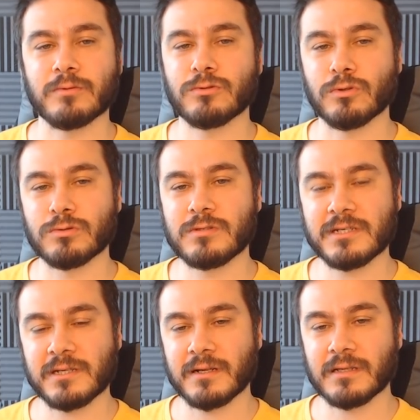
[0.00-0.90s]
Burada 30
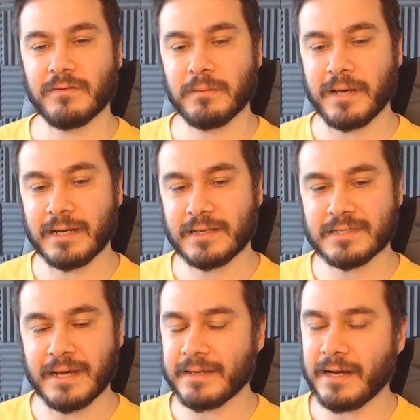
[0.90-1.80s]
yaş aralığı da var ama herkes
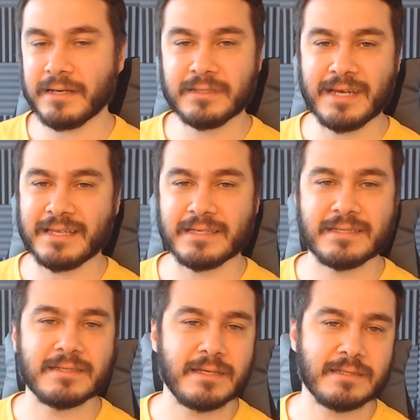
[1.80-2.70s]
ayrı
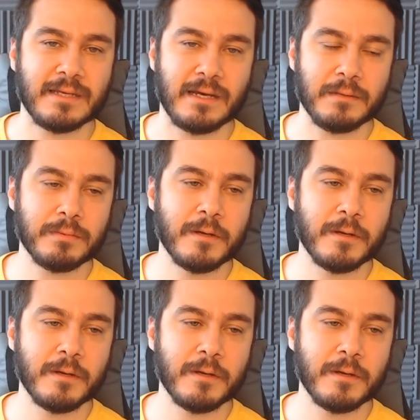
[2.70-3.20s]
dengesizliğe sahip.